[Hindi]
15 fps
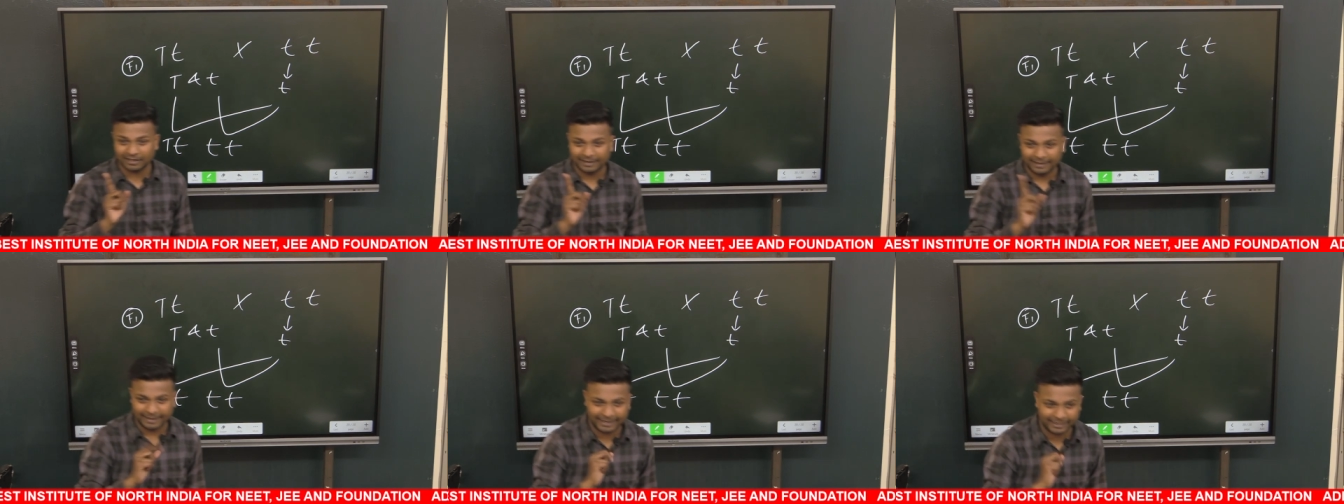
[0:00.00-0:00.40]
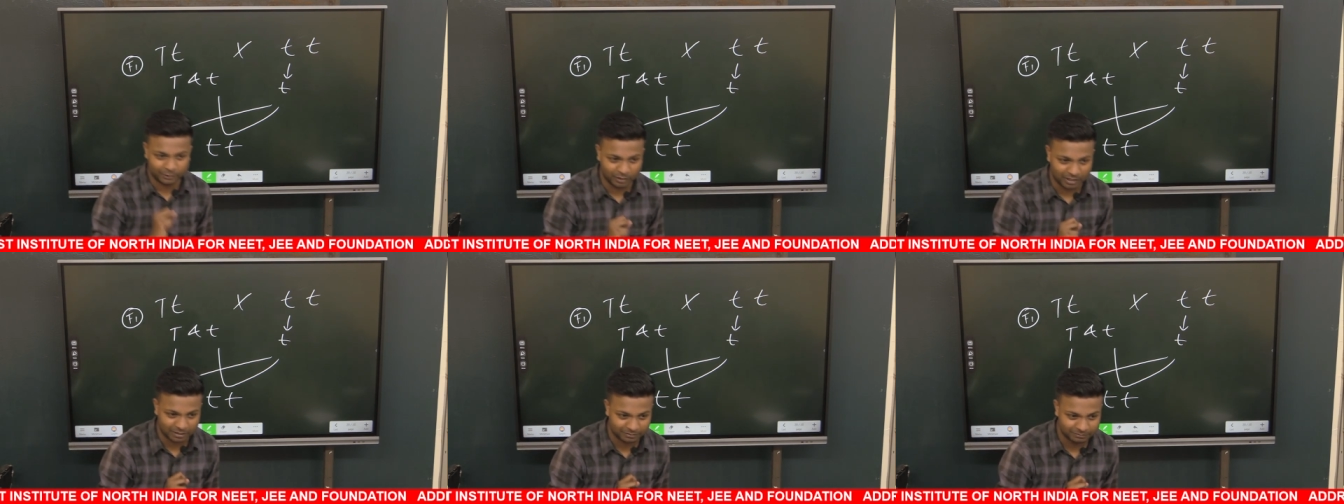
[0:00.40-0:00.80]
एक
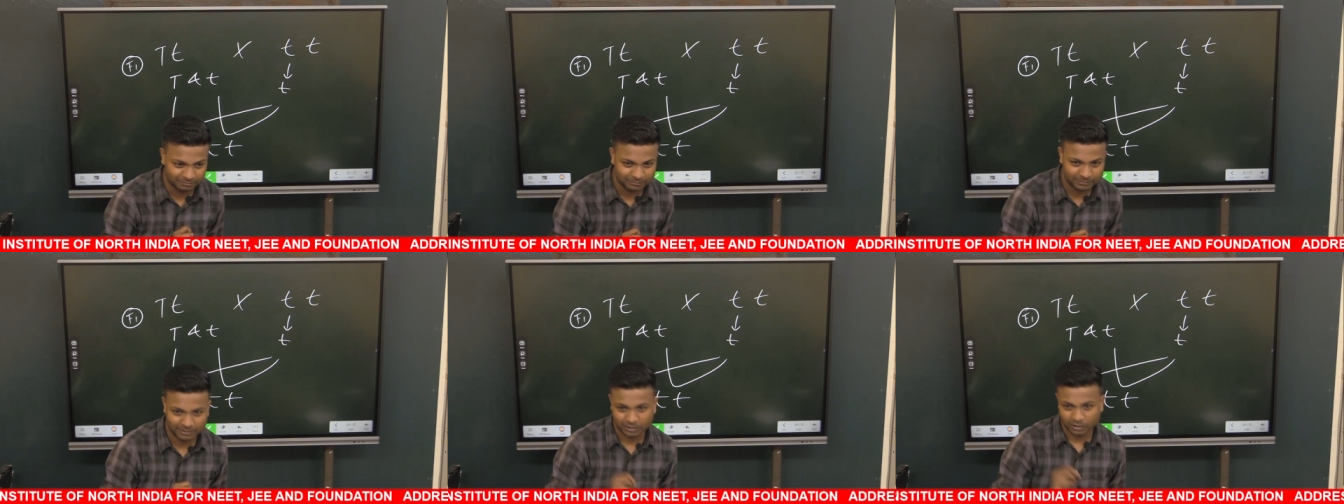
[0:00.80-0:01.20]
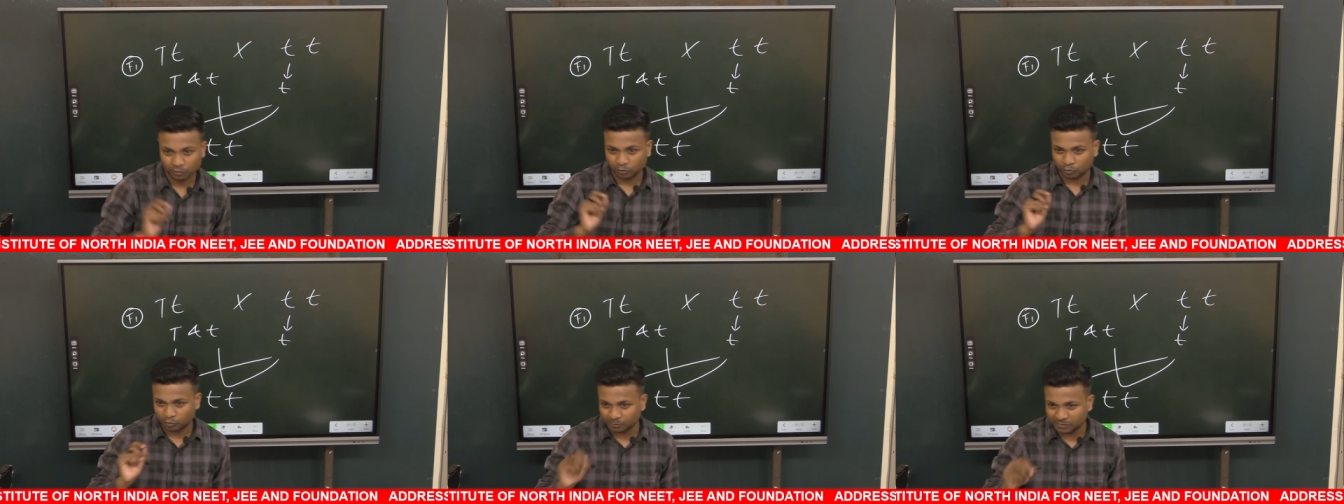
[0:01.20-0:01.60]
डॉर्फ तो
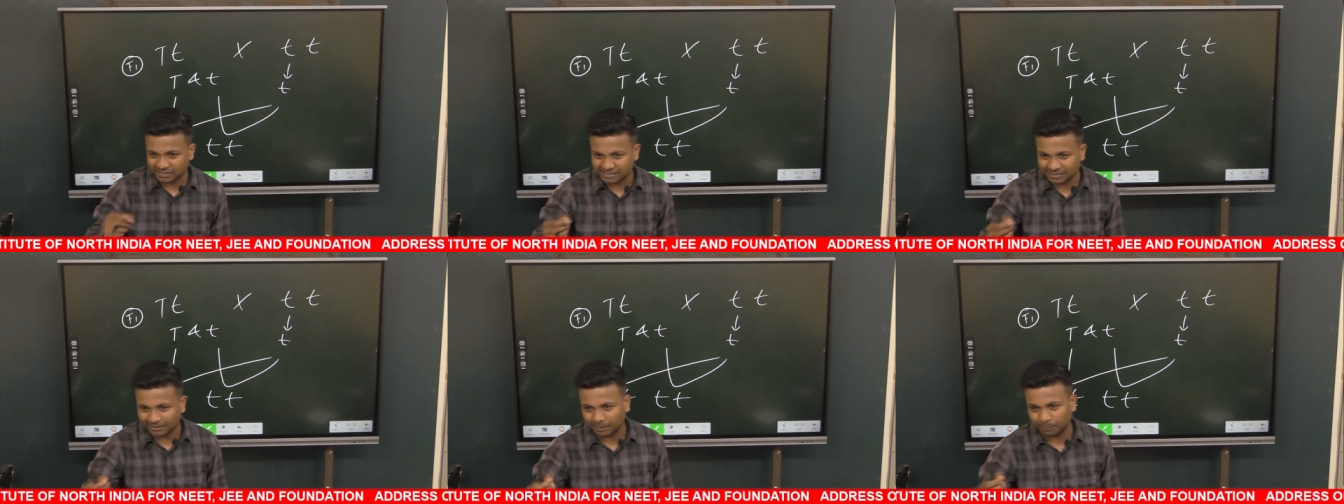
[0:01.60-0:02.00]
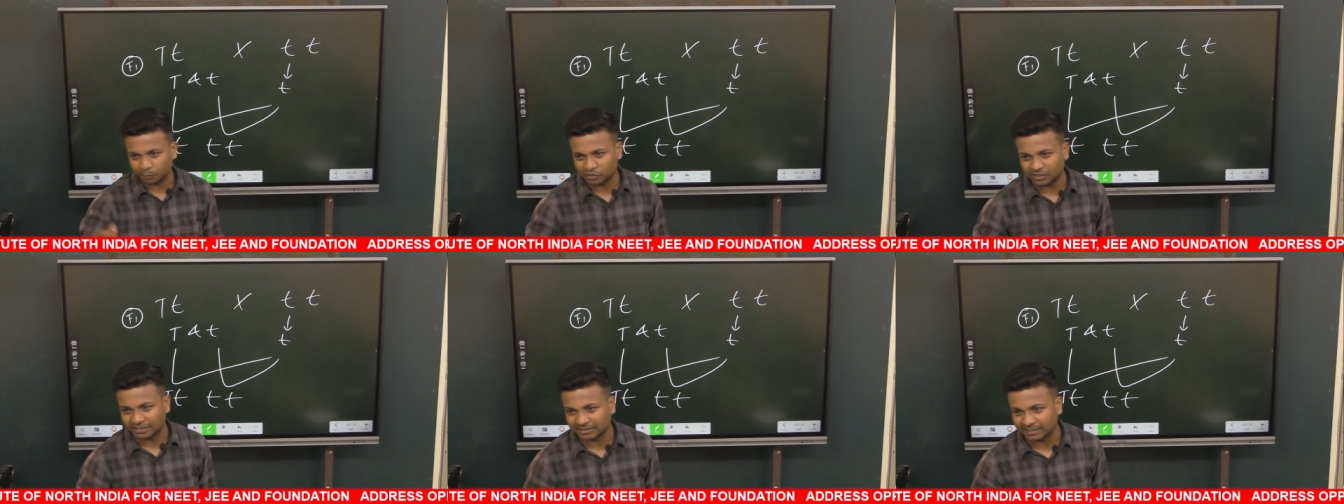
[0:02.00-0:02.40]
तुमसे सवाल पूछ
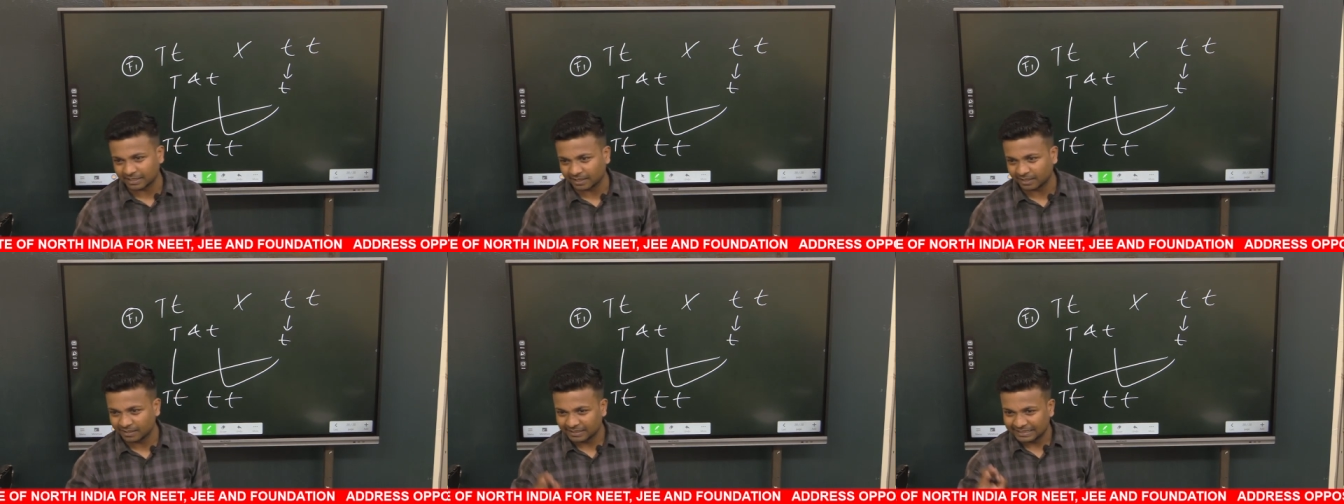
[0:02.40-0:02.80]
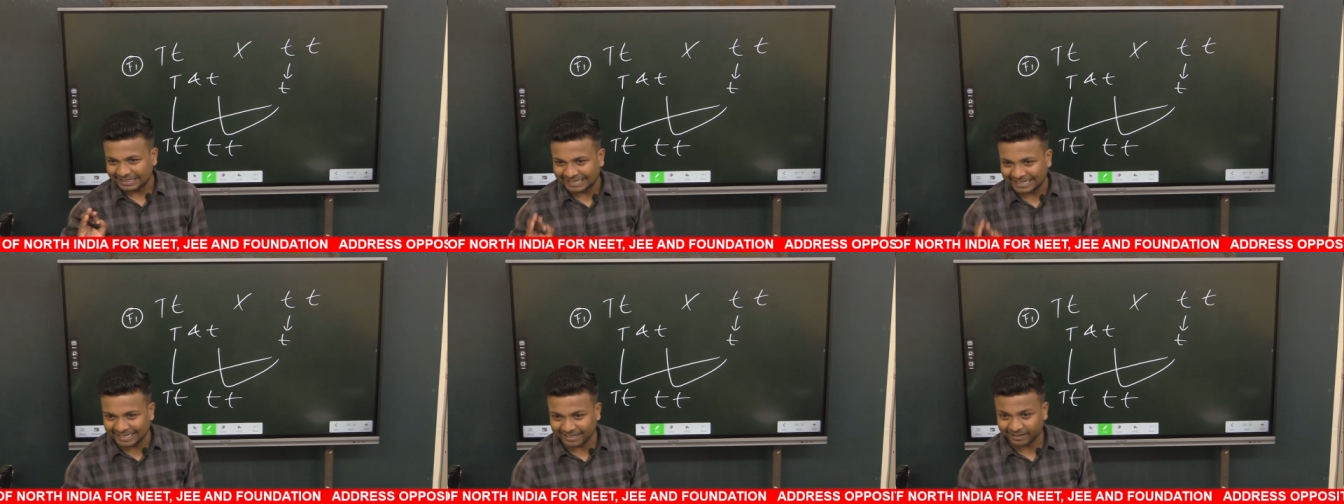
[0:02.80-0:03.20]
लिया जाएगा कि